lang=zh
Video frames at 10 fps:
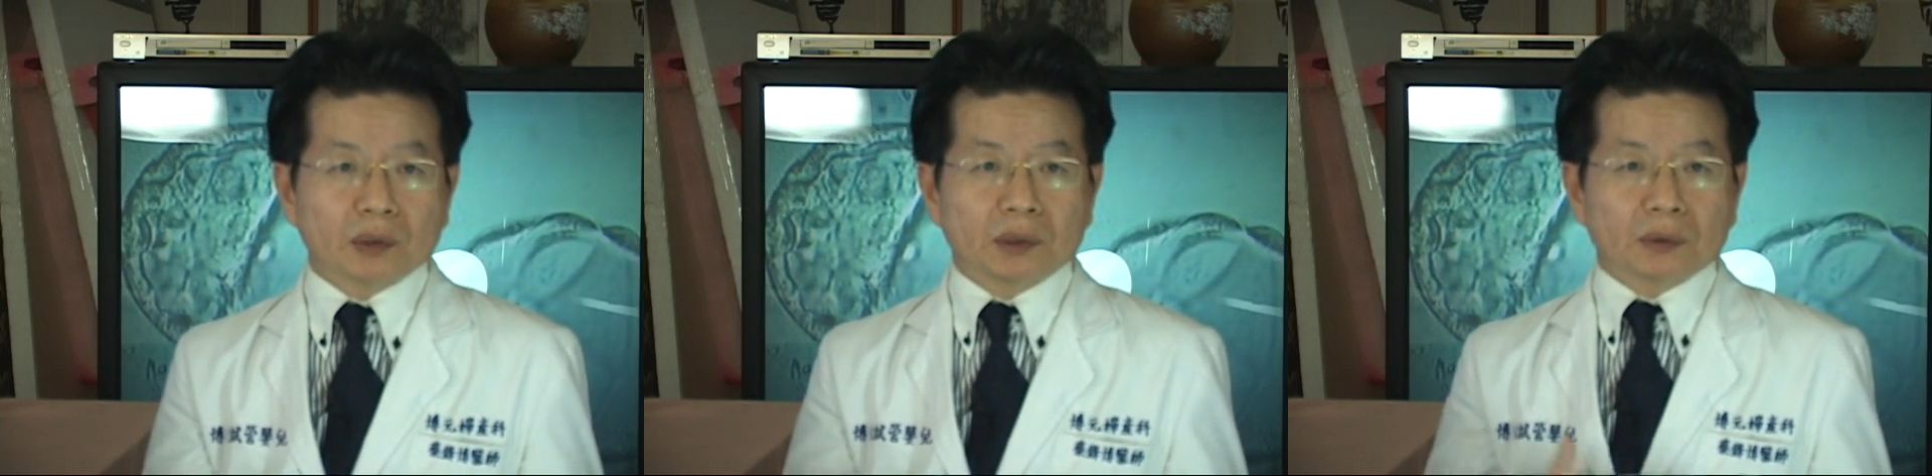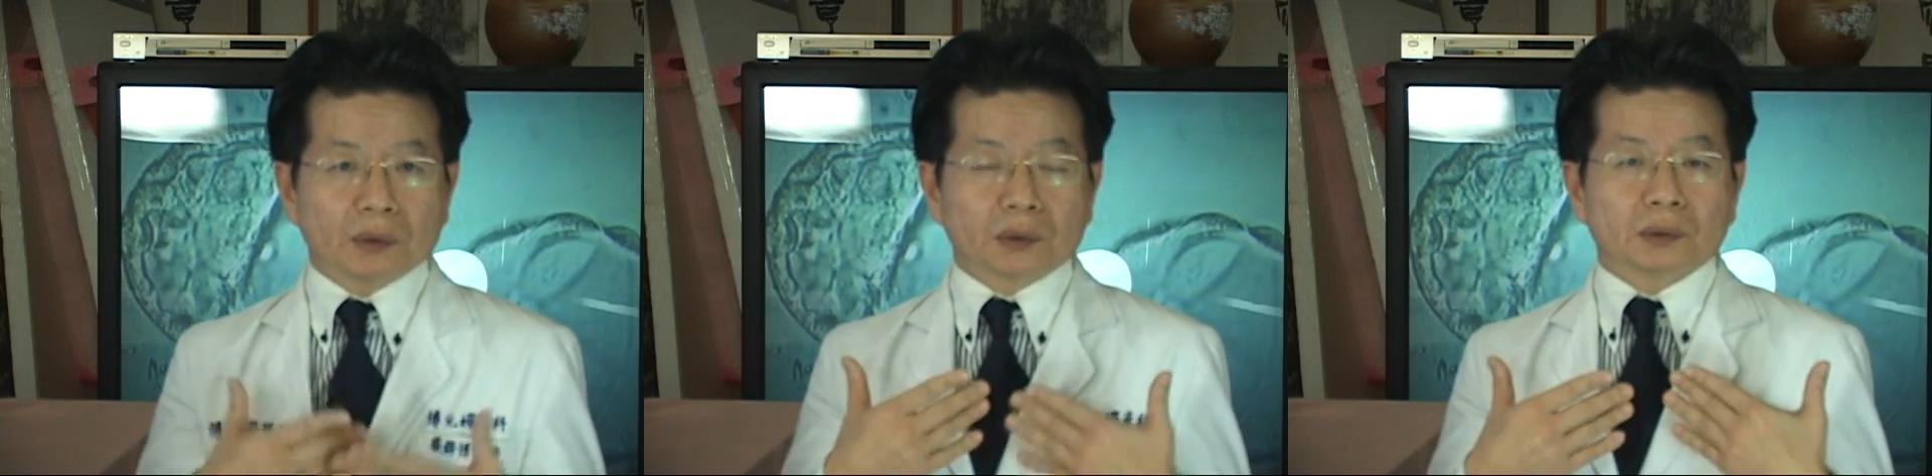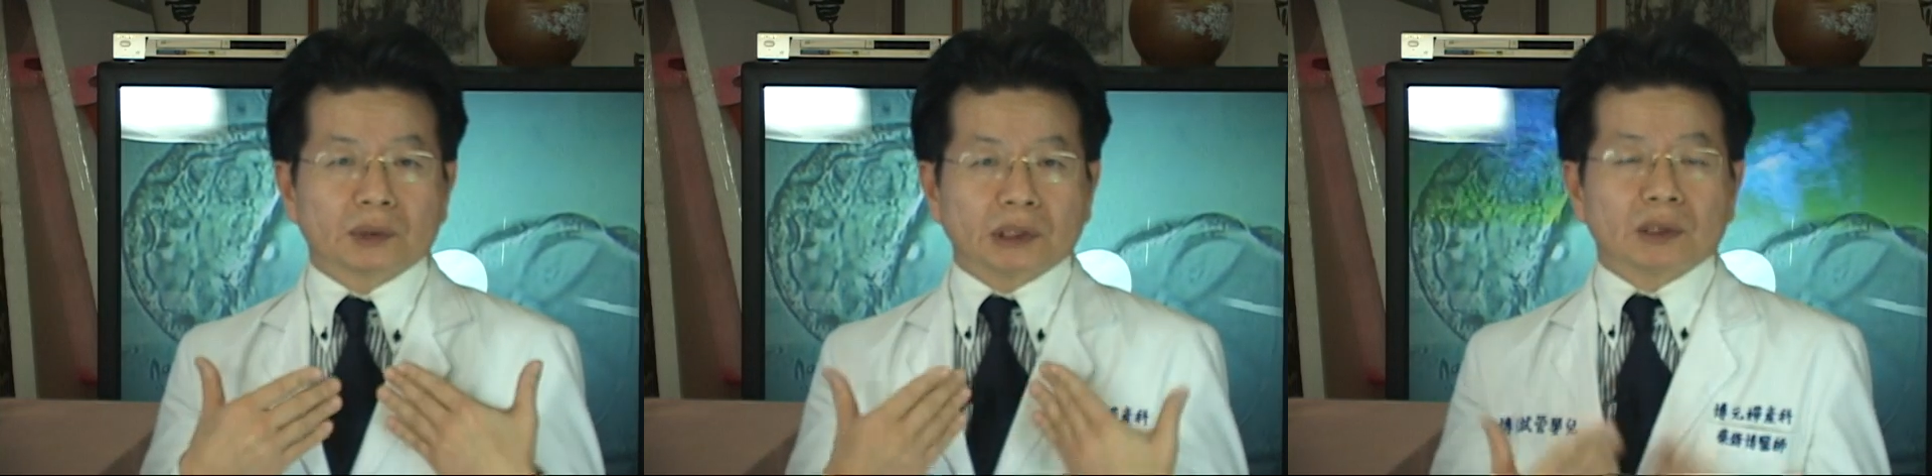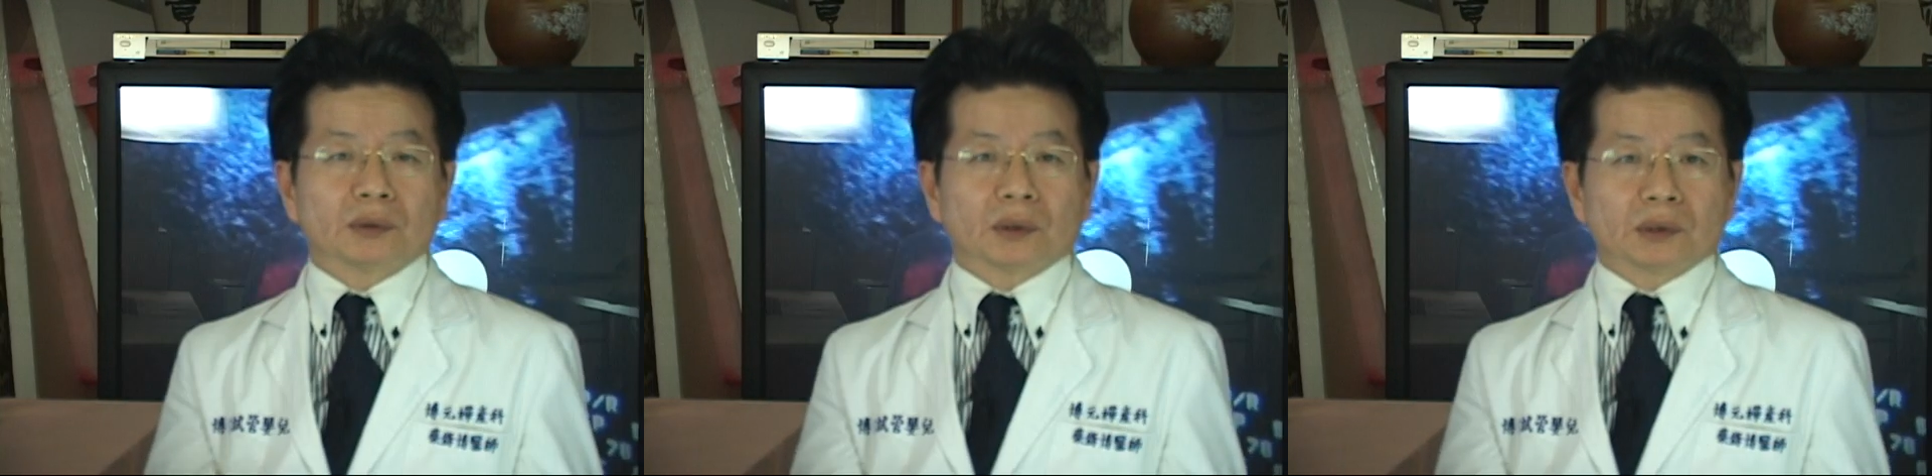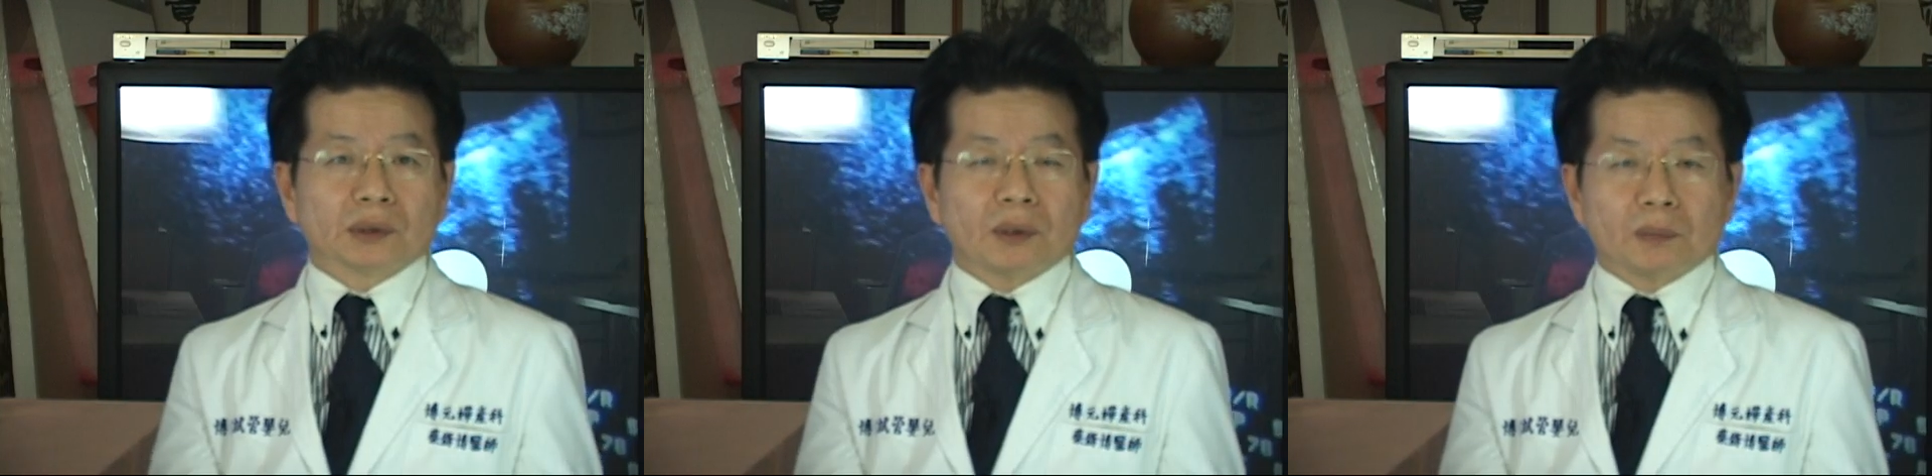取手术之后手
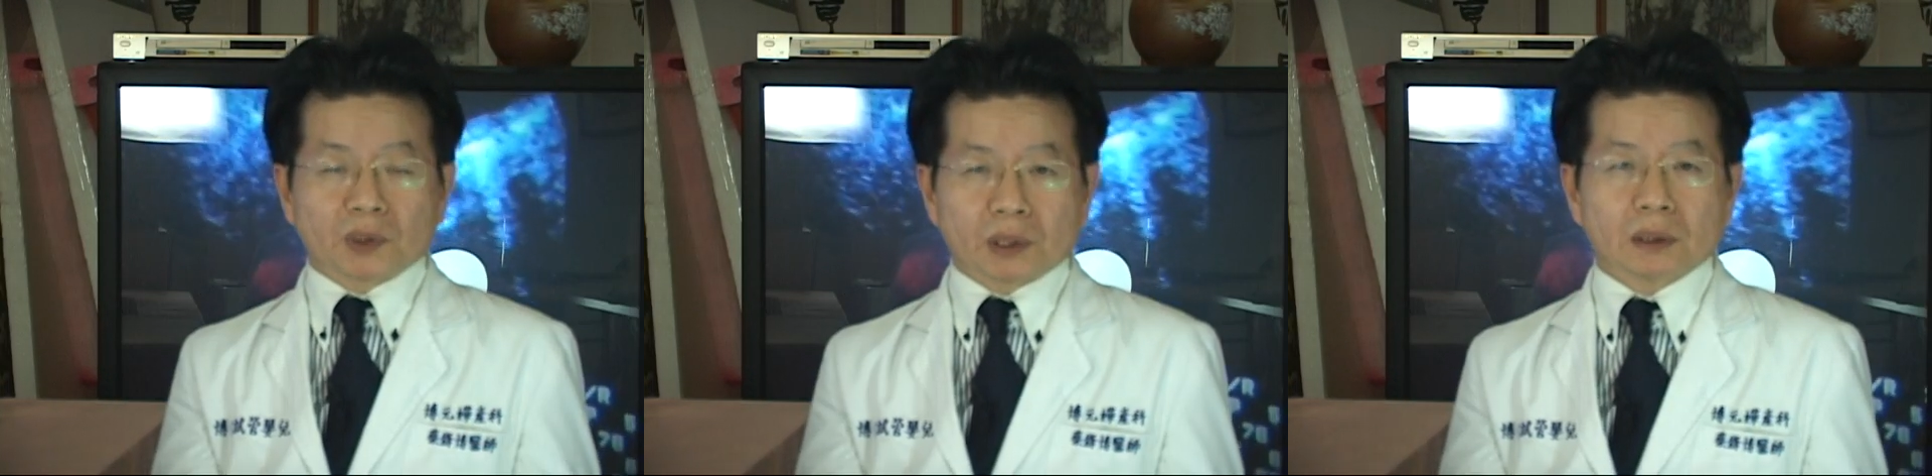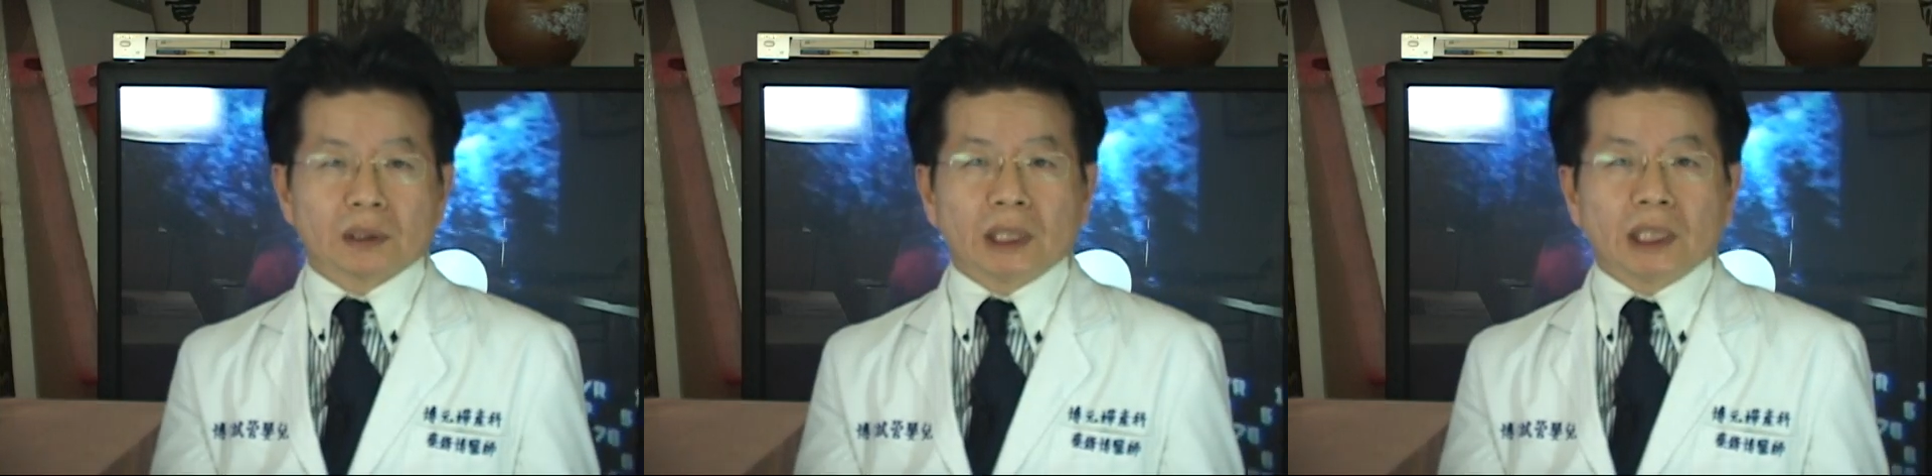术后不适，